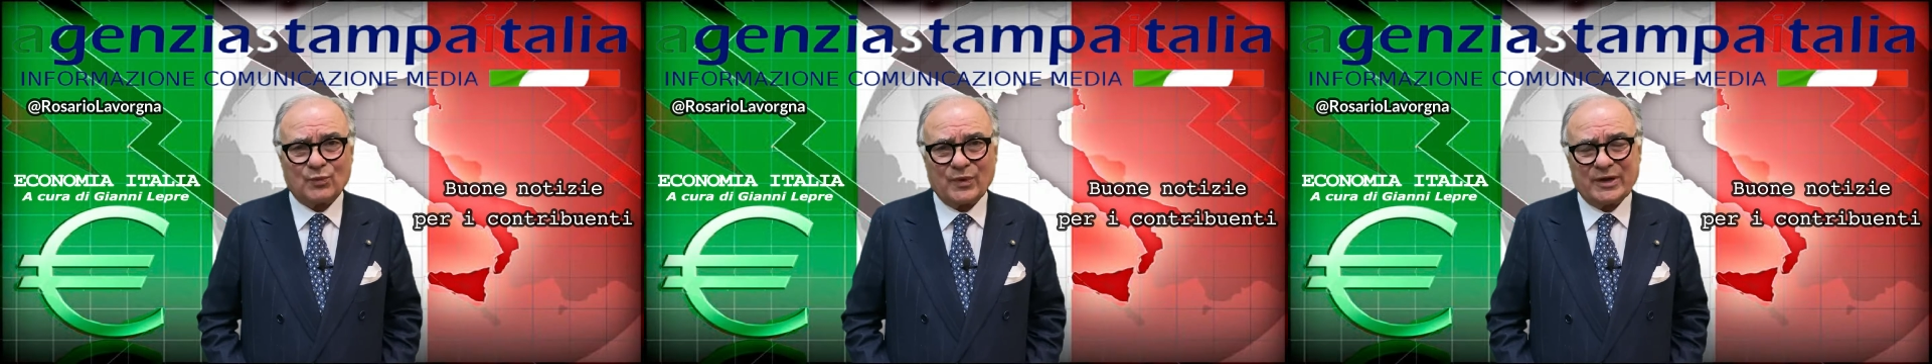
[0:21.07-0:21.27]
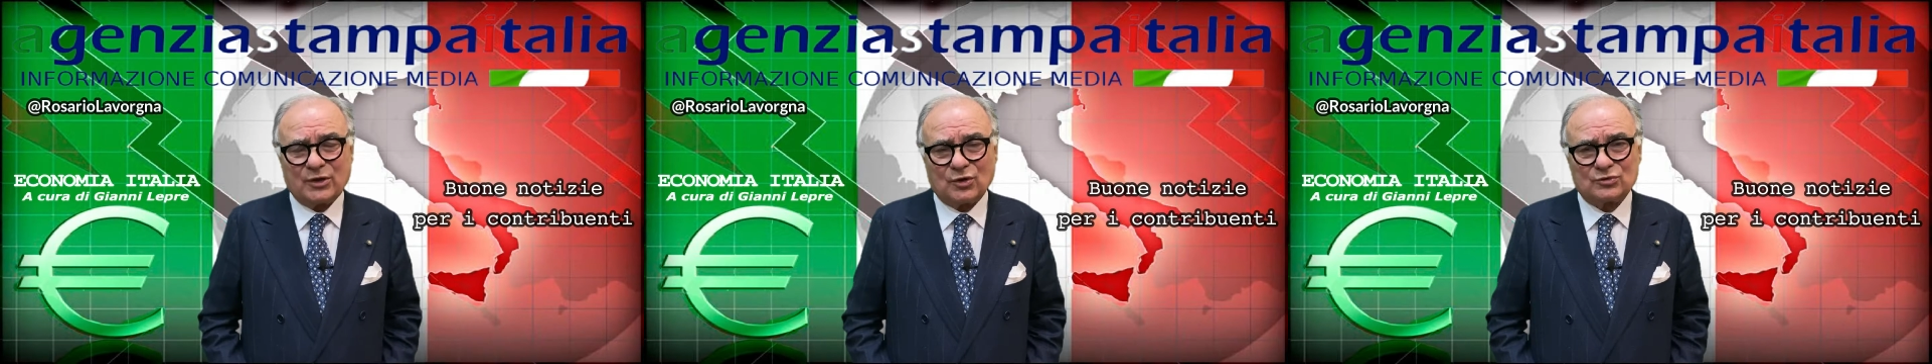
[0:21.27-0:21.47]

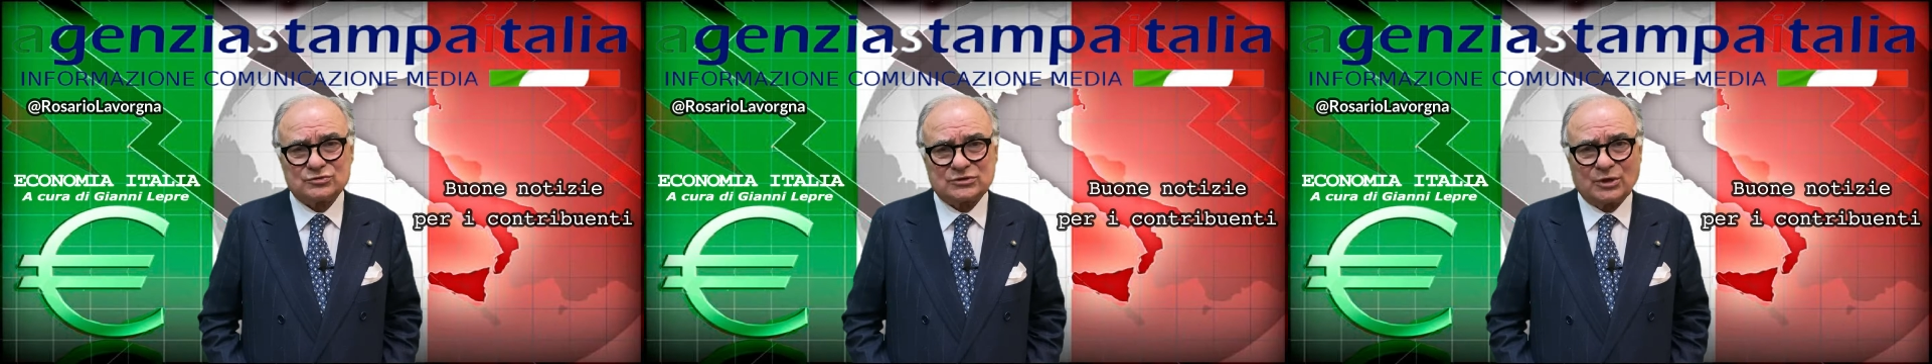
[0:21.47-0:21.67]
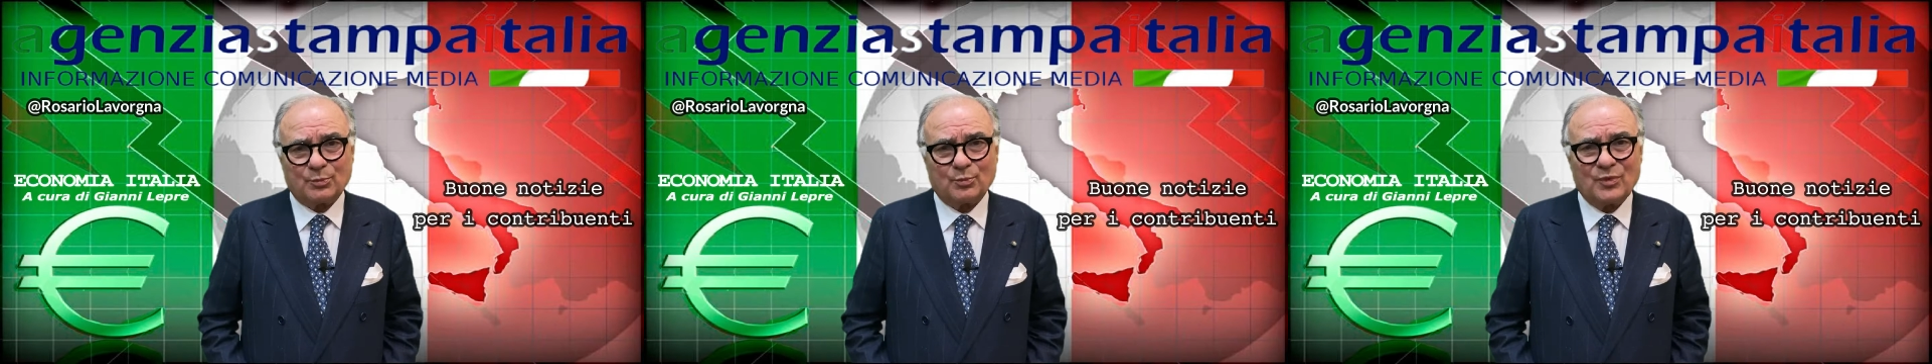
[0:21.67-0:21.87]
quei
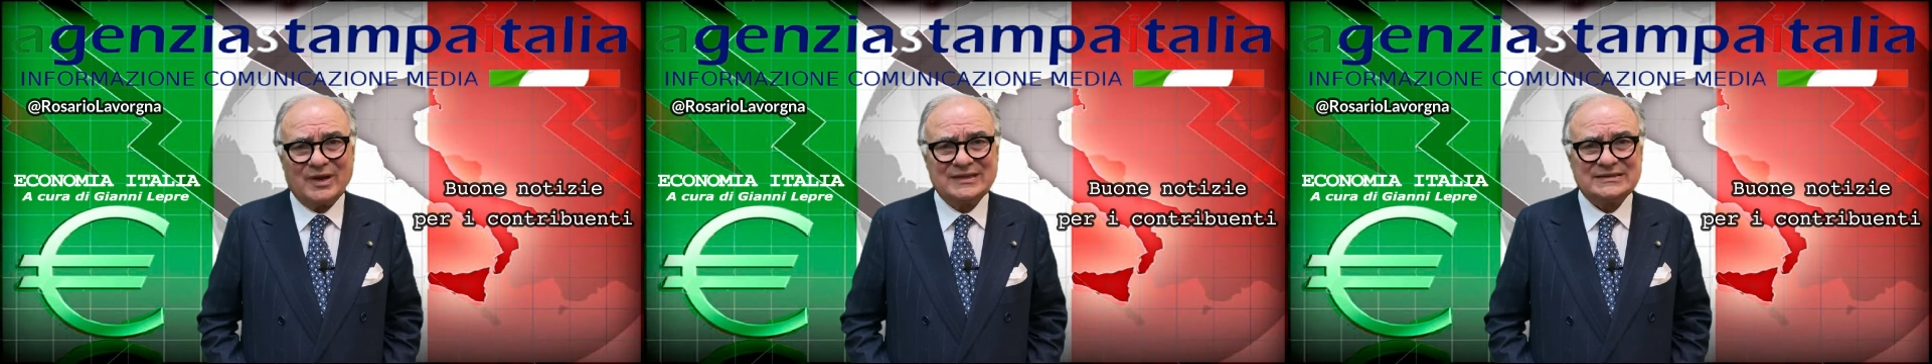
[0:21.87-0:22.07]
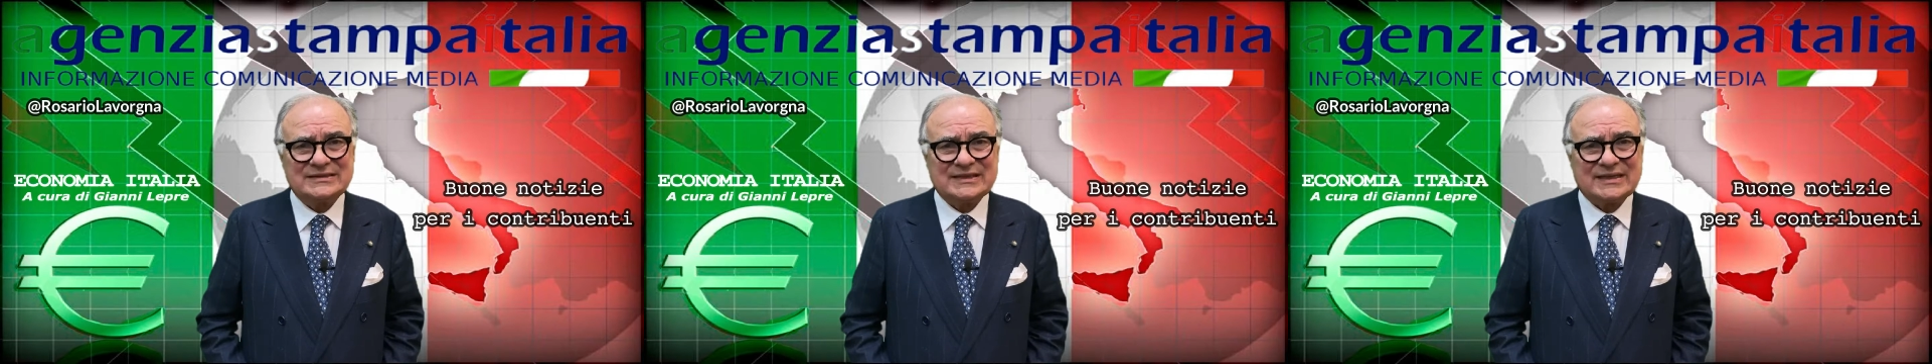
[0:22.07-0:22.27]

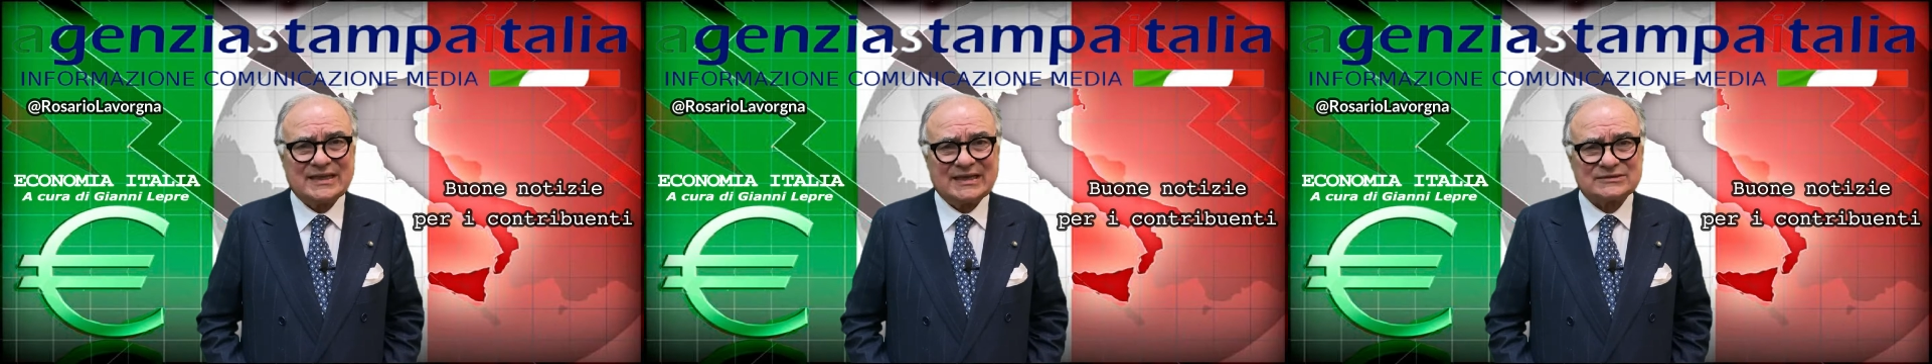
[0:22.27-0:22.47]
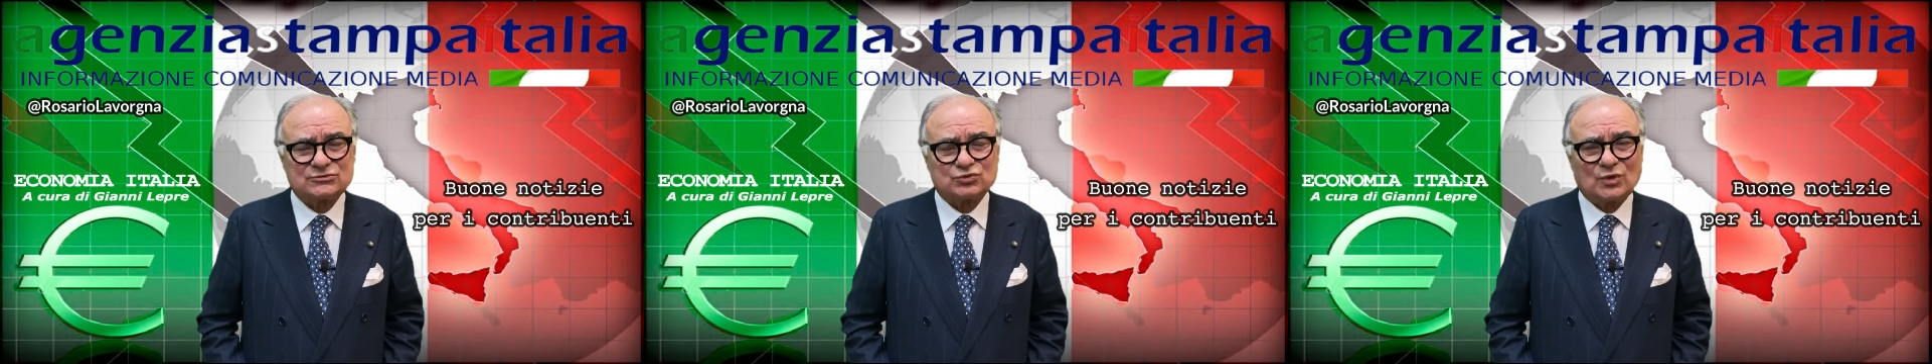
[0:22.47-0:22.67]
contribuenti che
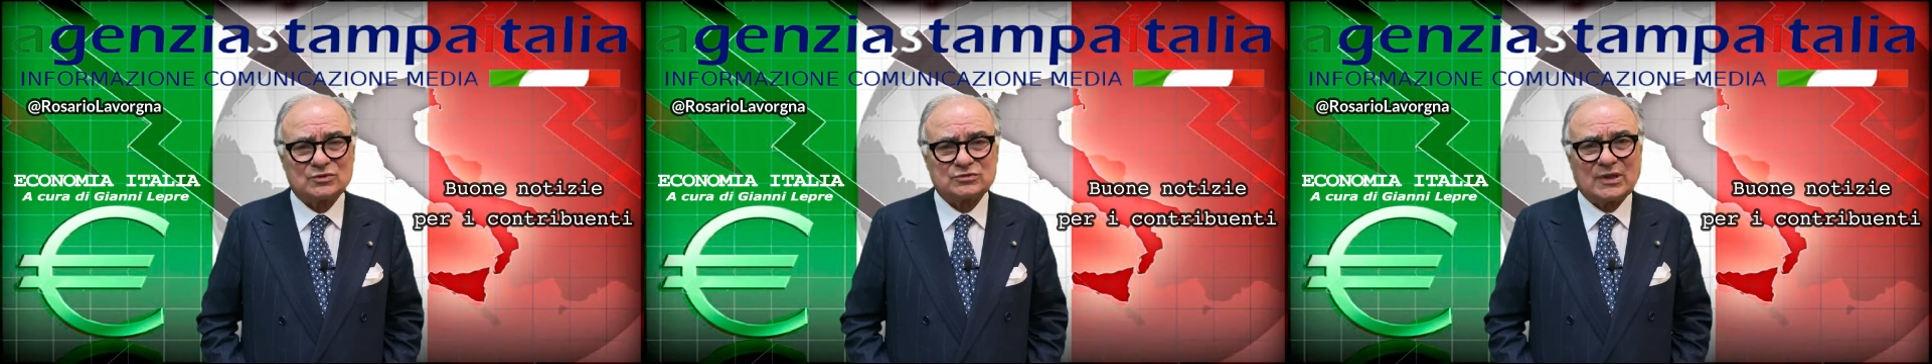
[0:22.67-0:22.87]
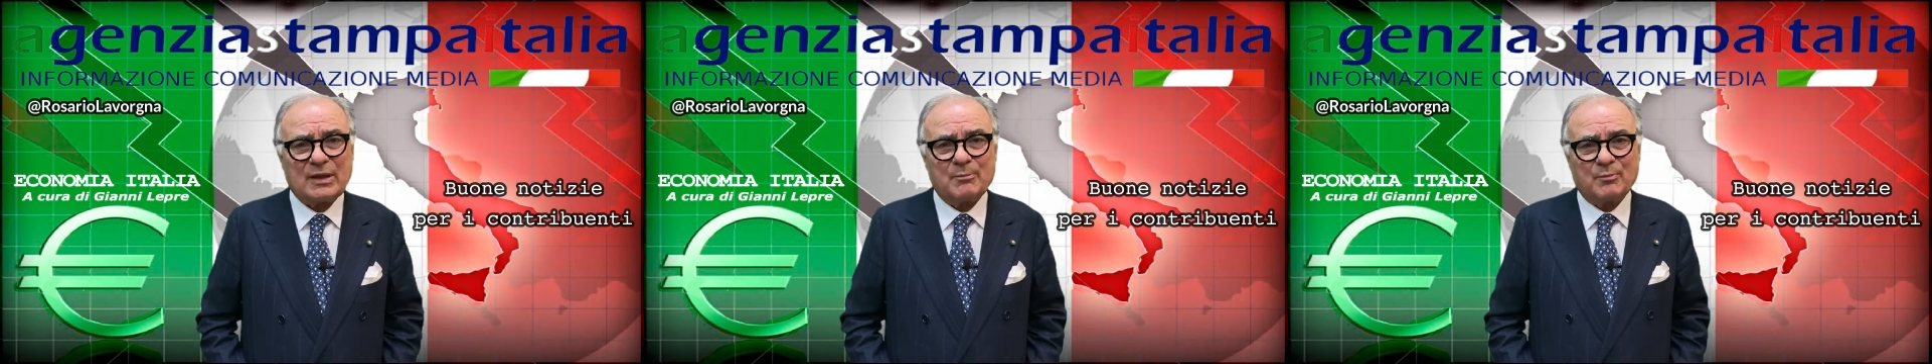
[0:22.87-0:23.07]
a suo
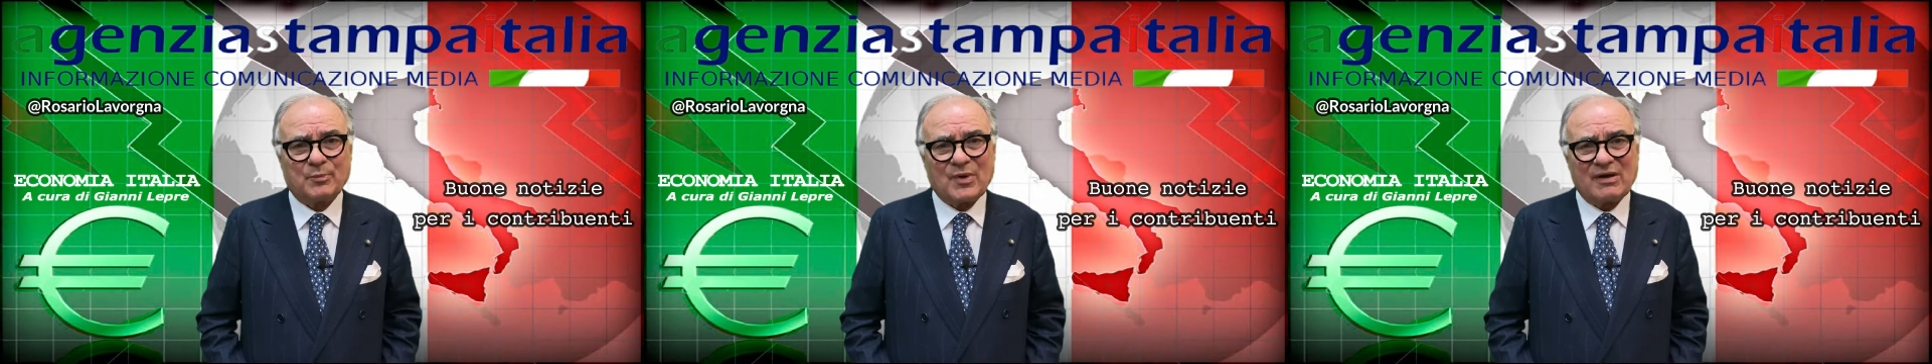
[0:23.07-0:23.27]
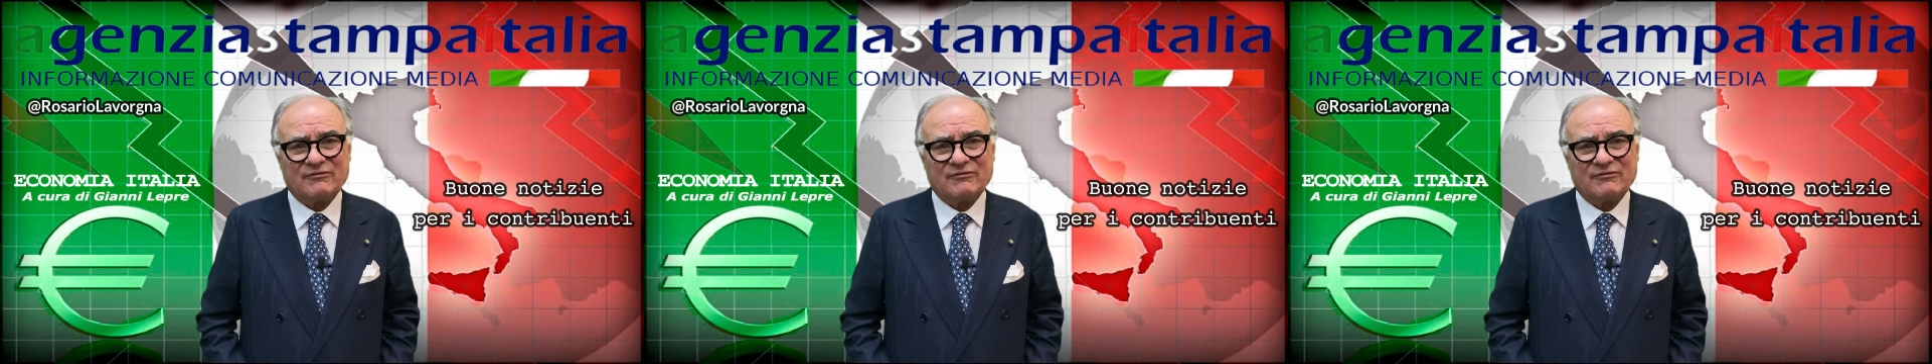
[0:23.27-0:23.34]
tempo